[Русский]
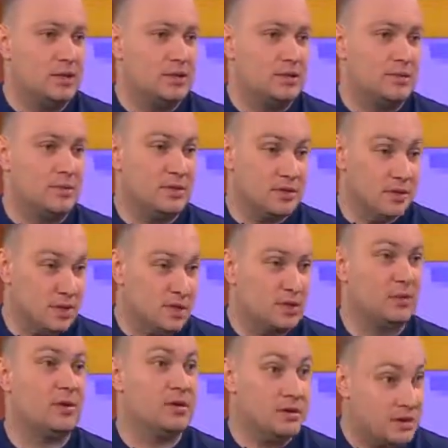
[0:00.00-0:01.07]
с
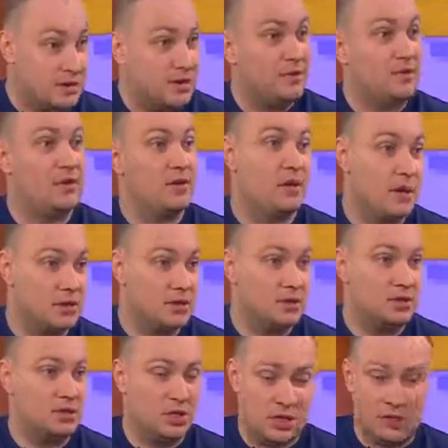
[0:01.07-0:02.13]
президентом Российской
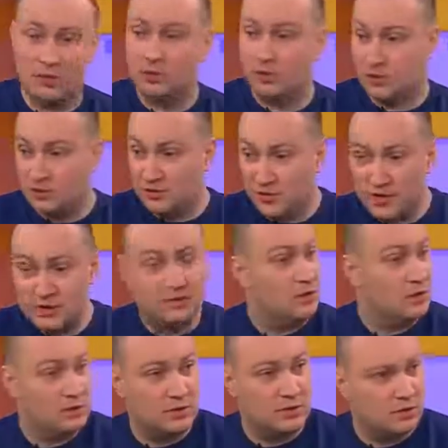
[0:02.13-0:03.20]
Федерации, с человеком, который
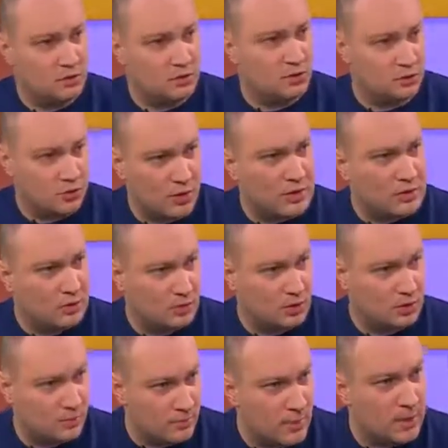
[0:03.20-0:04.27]
ответственен за всю ситуацию
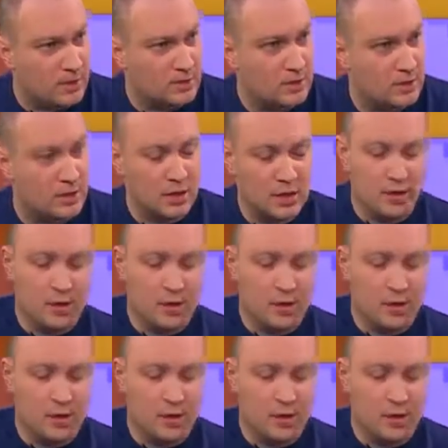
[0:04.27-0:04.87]
на Донбассе,